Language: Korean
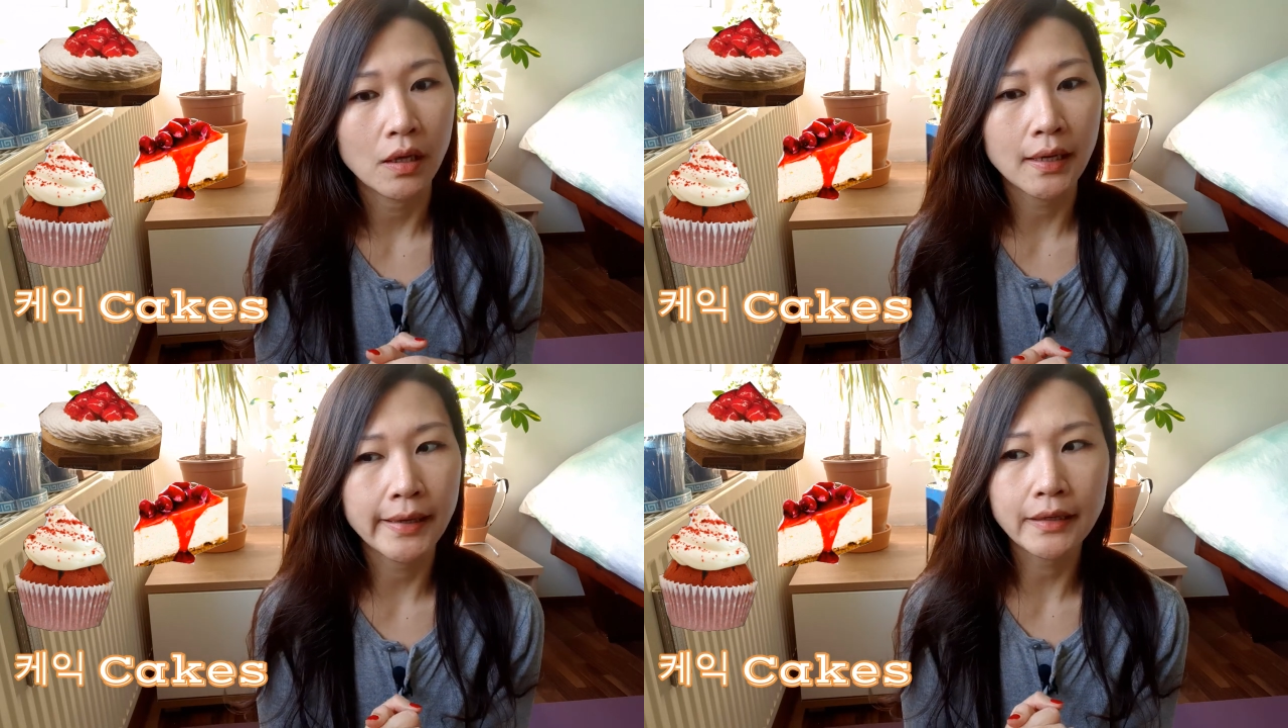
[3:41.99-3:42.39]

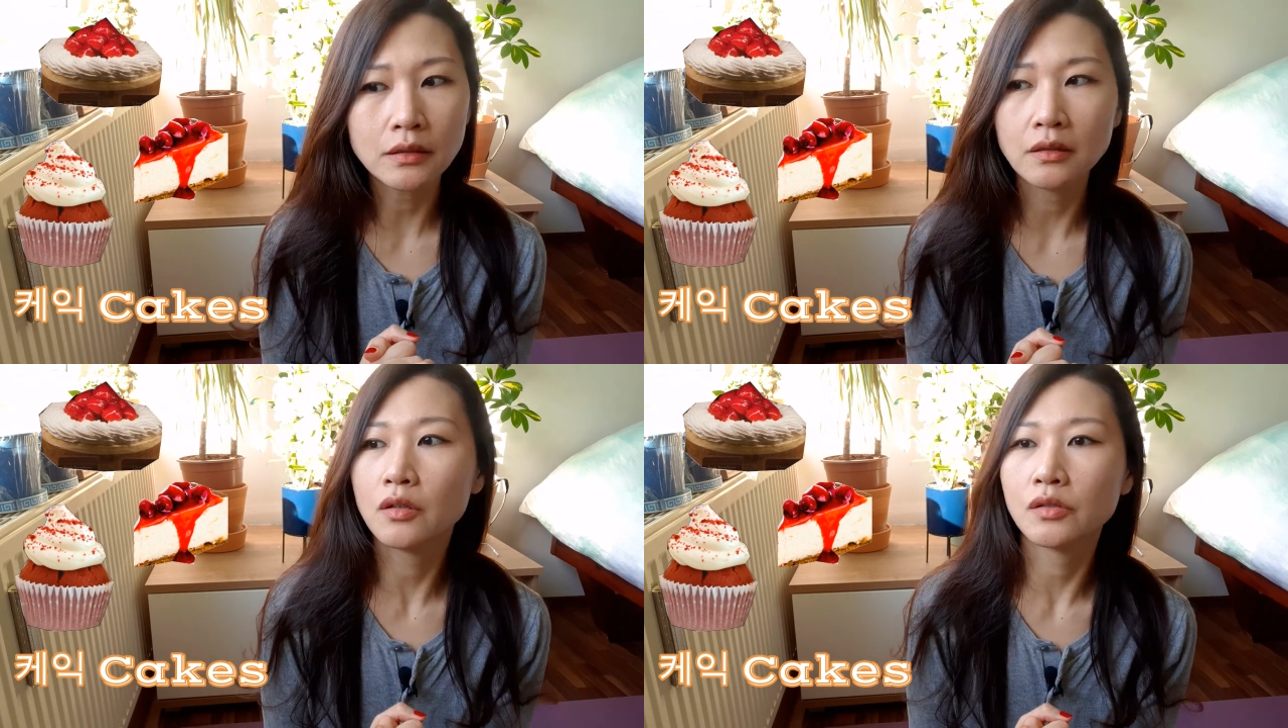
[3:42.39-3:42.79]
그러니까
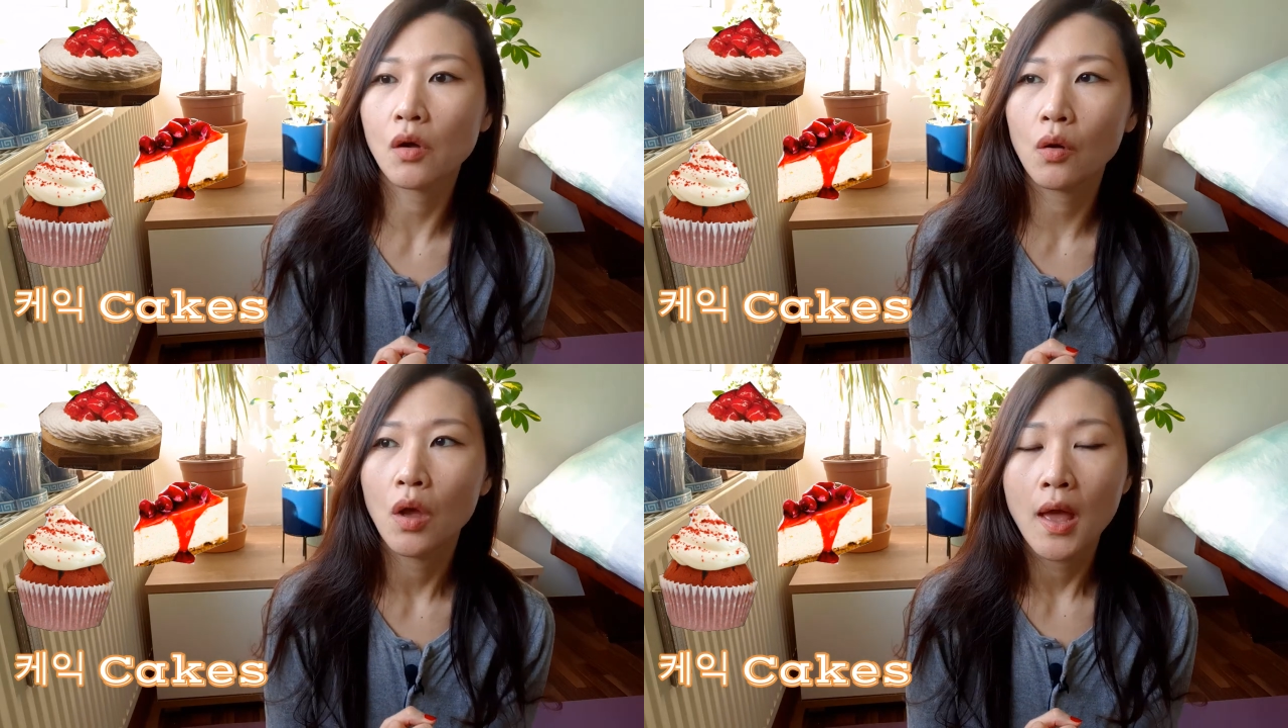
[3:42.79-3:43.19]
예를
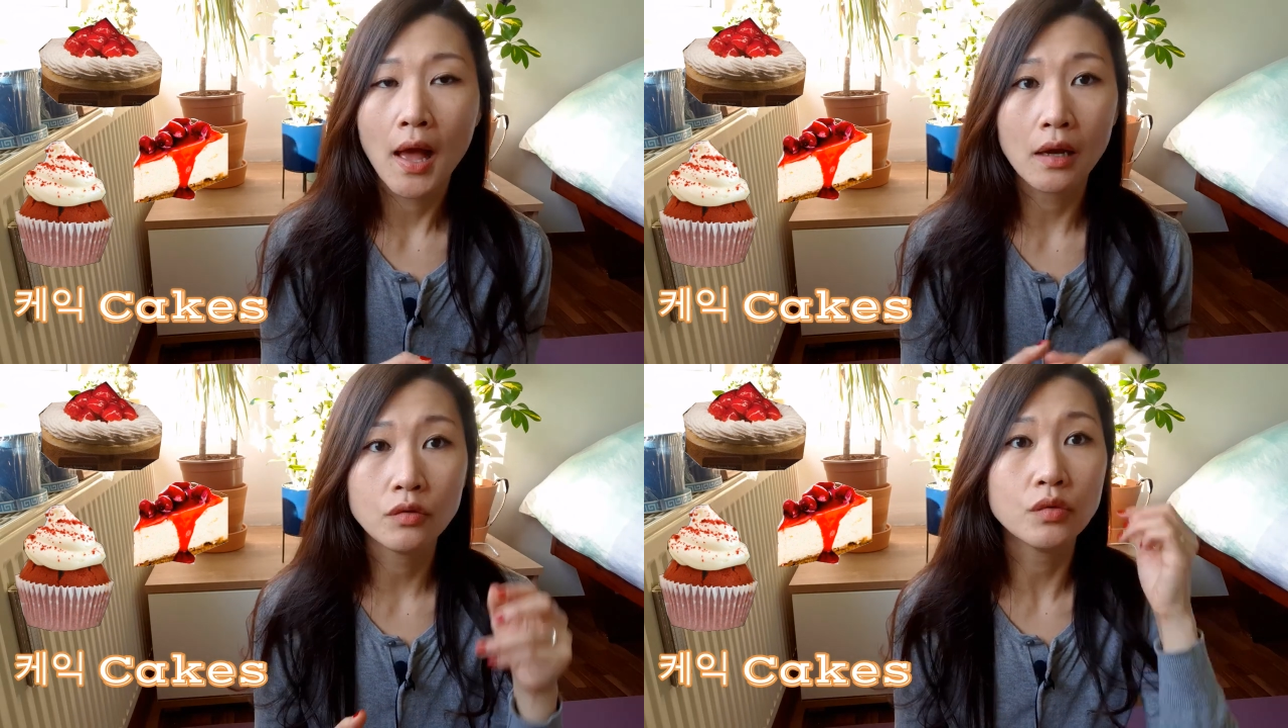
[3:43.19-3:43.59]
들어서
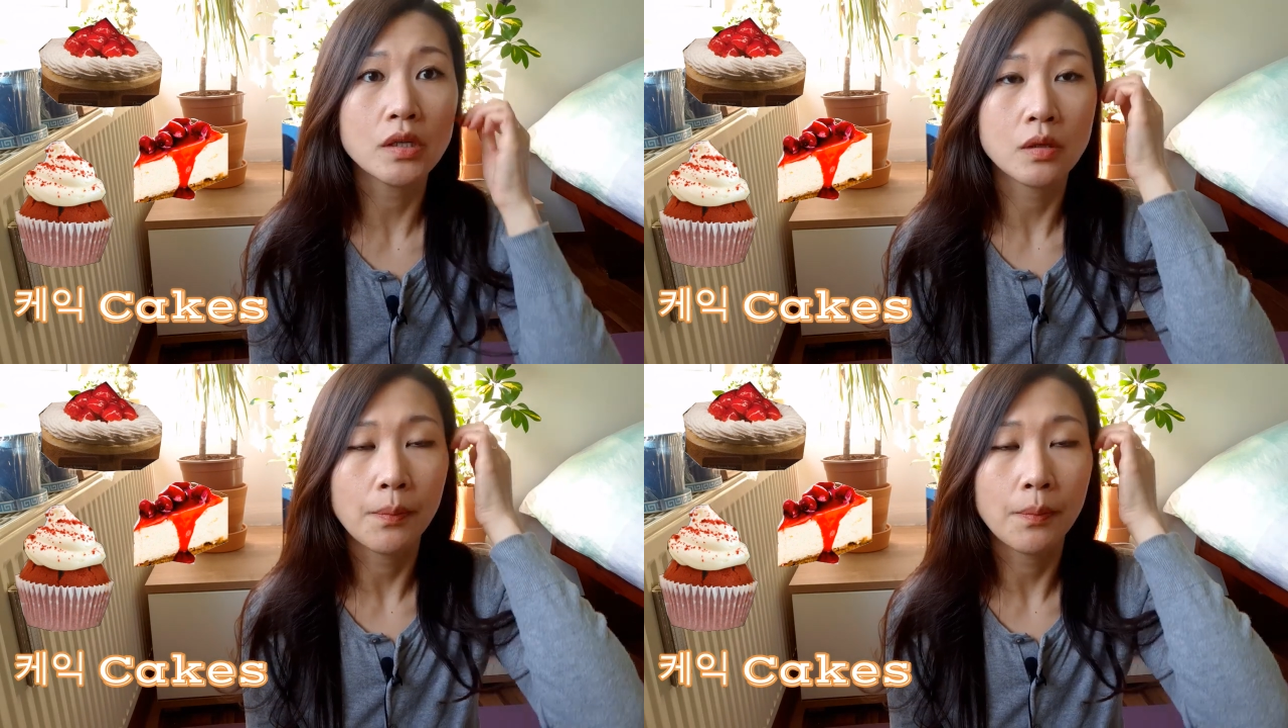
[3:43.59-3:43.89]
한국에서